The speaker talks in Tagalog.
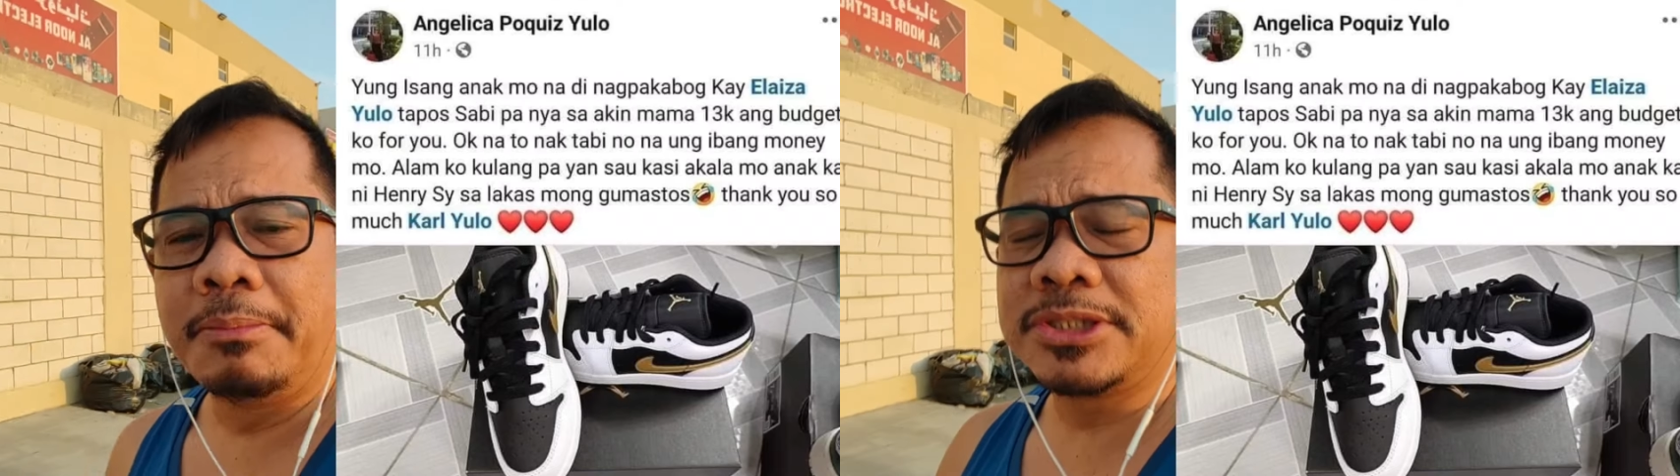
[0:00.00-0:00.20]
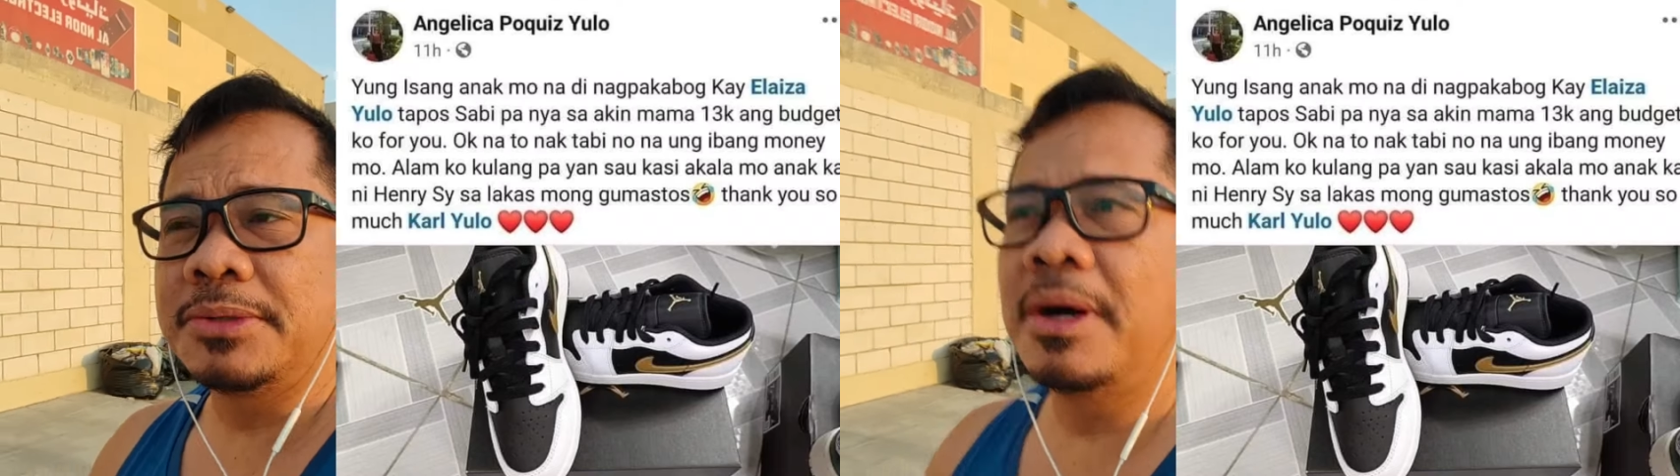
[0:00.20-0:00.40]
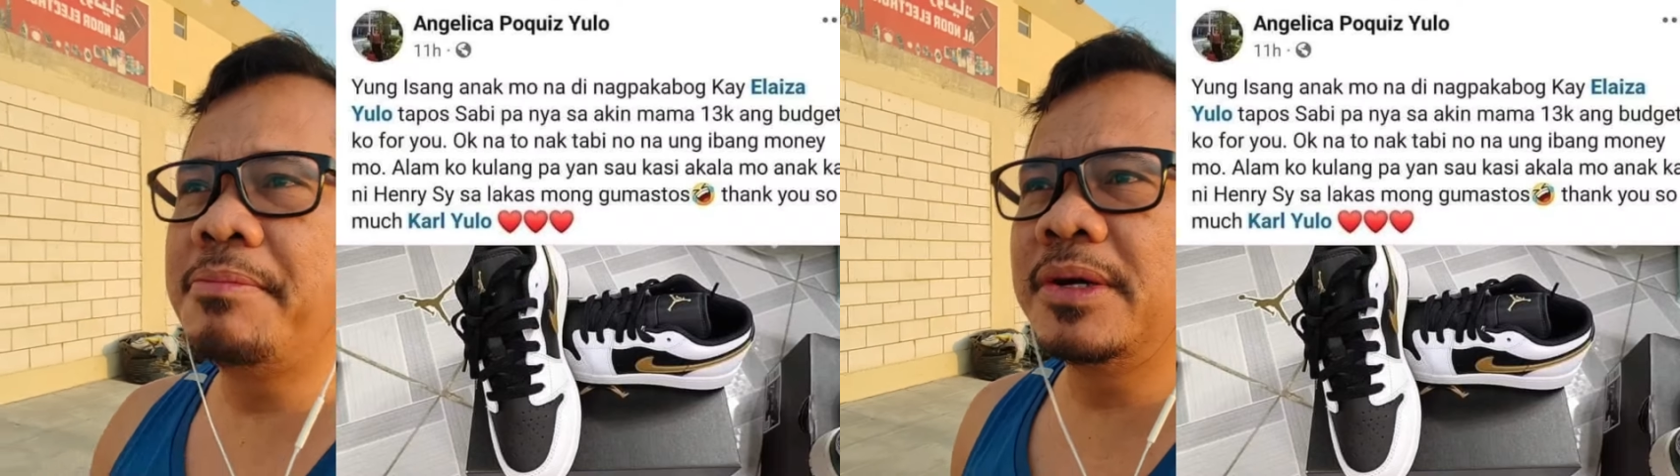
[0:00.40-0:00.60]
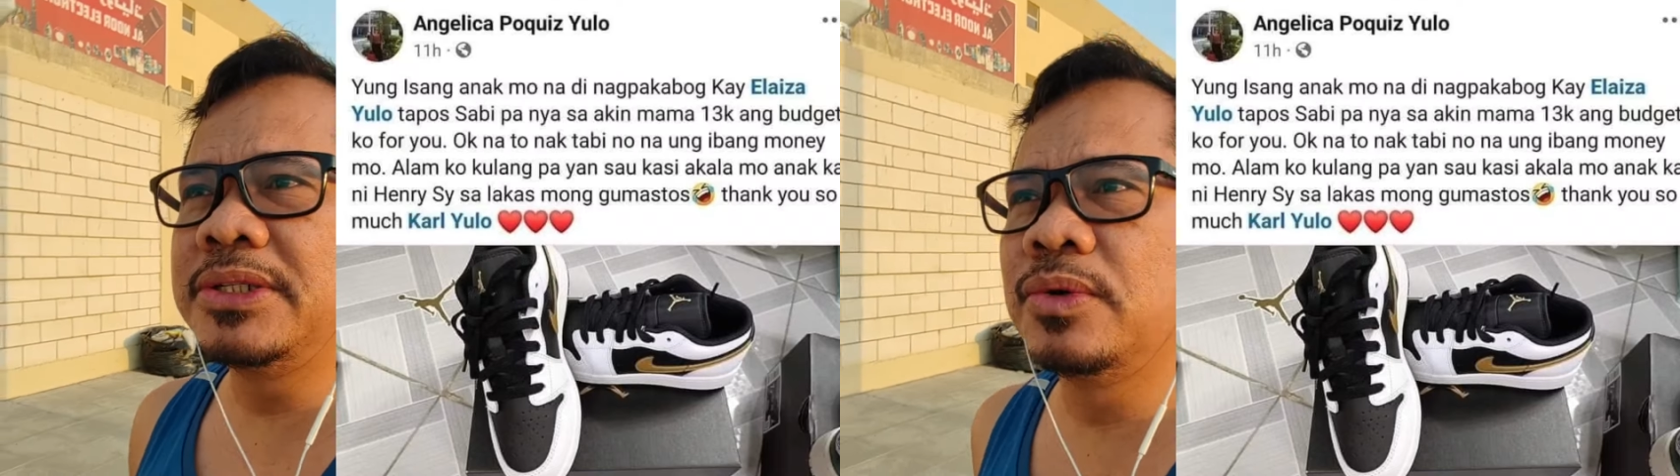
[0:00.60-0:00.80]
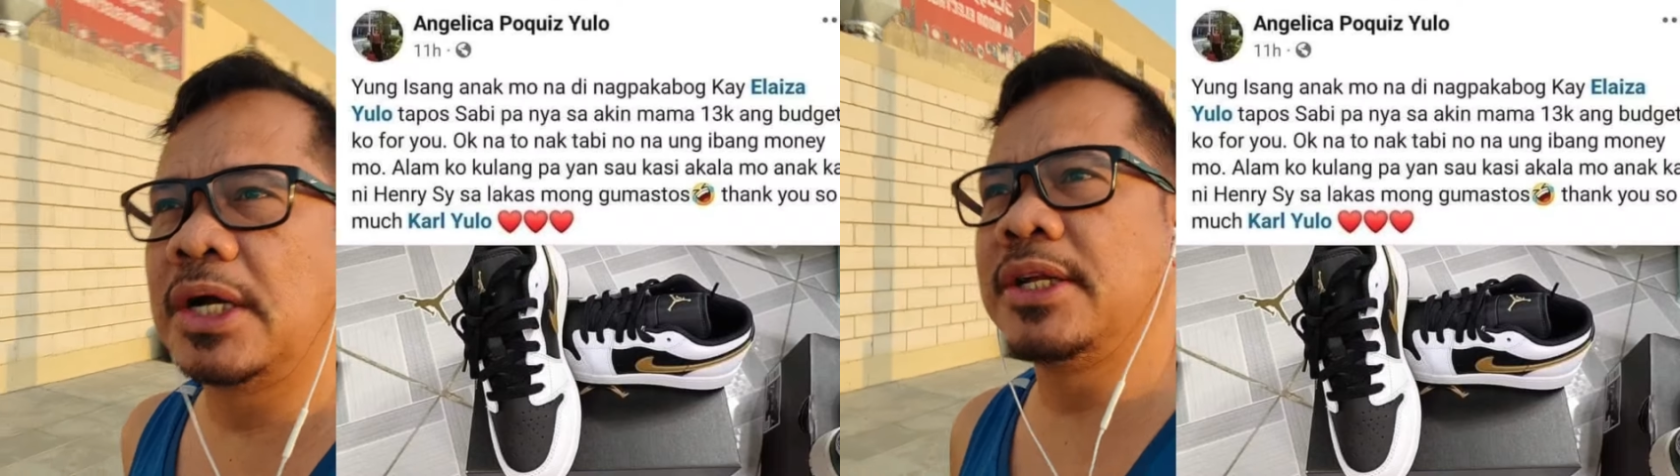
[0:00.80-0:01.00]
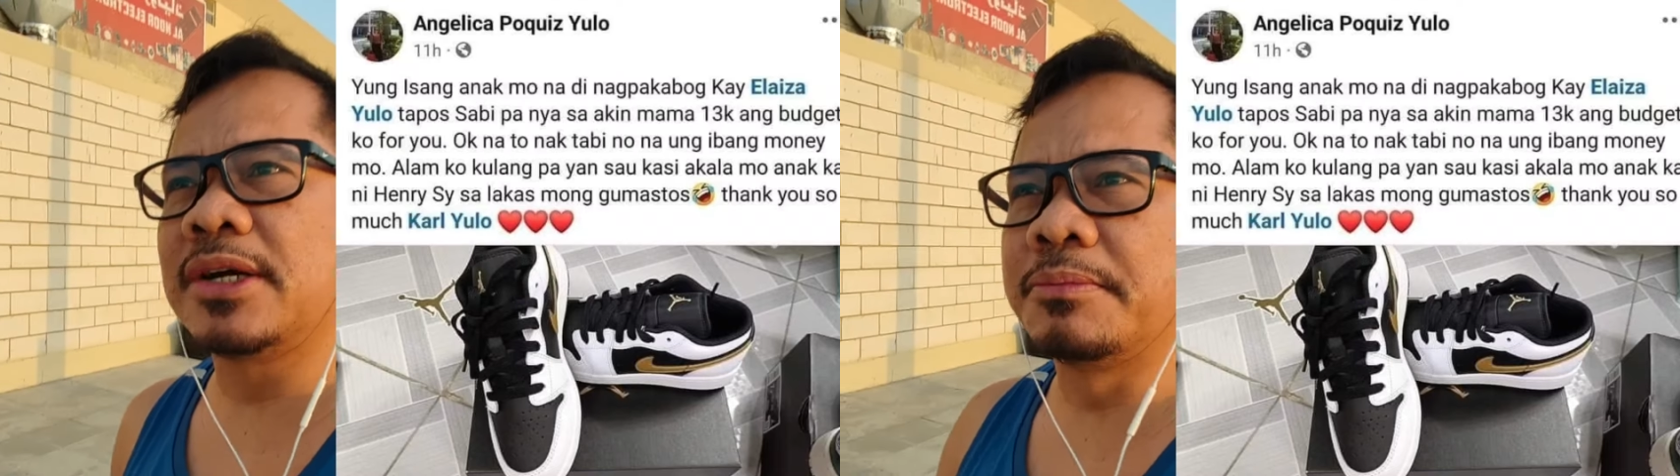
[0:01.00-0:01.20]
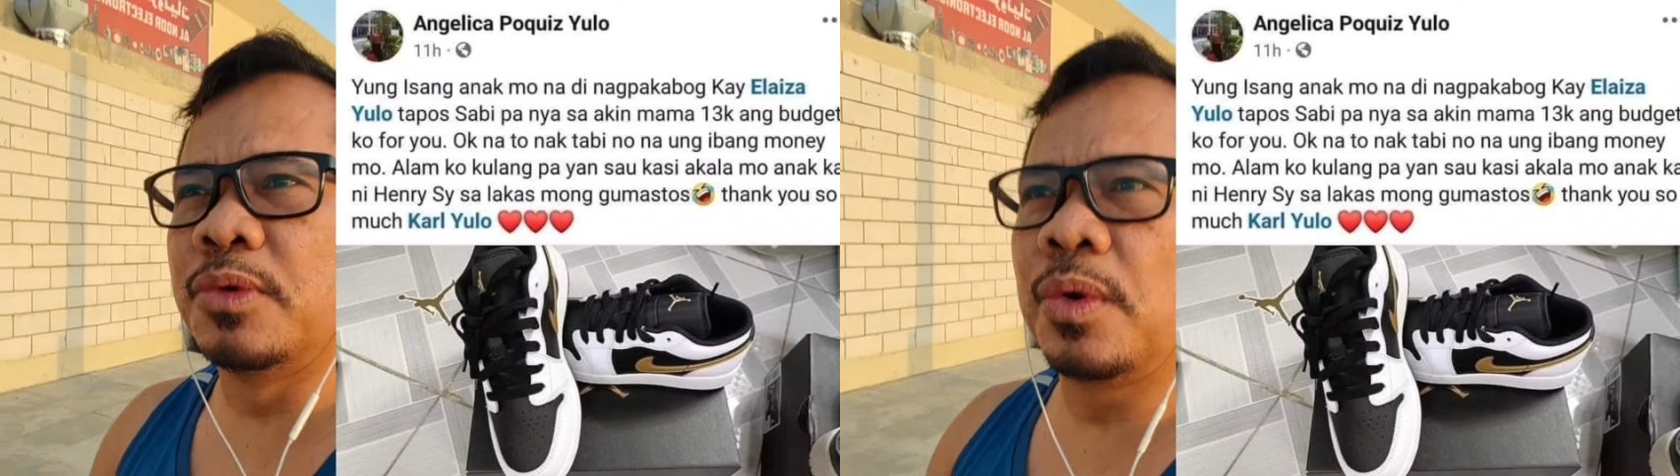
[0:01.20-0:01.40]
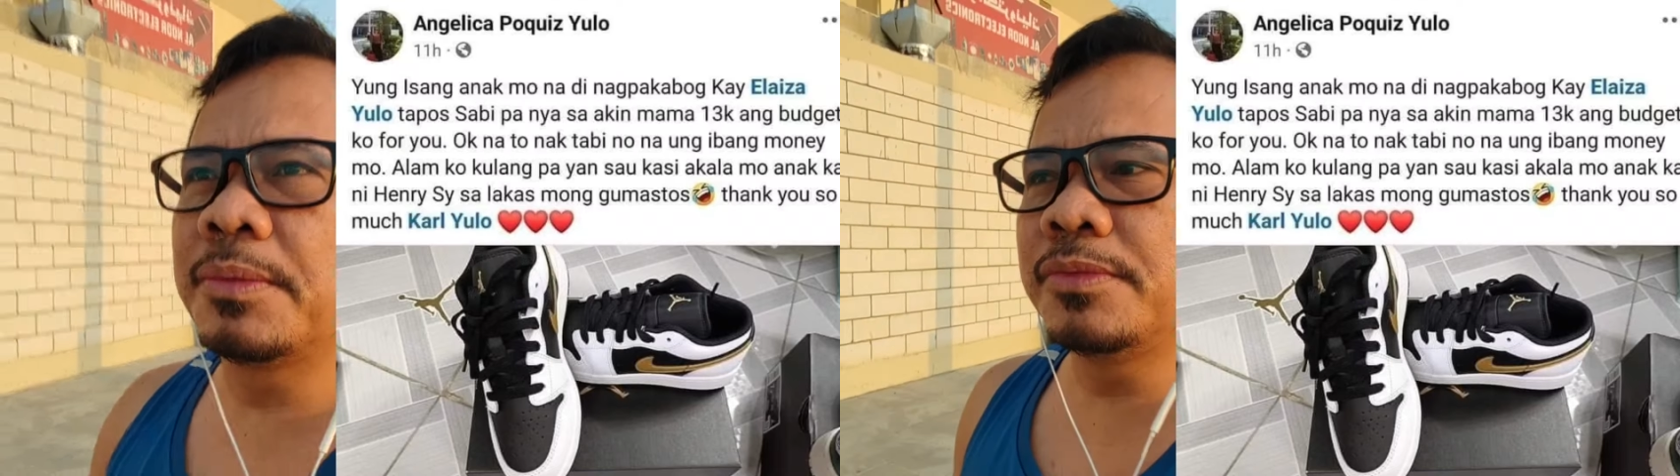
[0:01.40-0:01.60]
Masama man yung anak mo,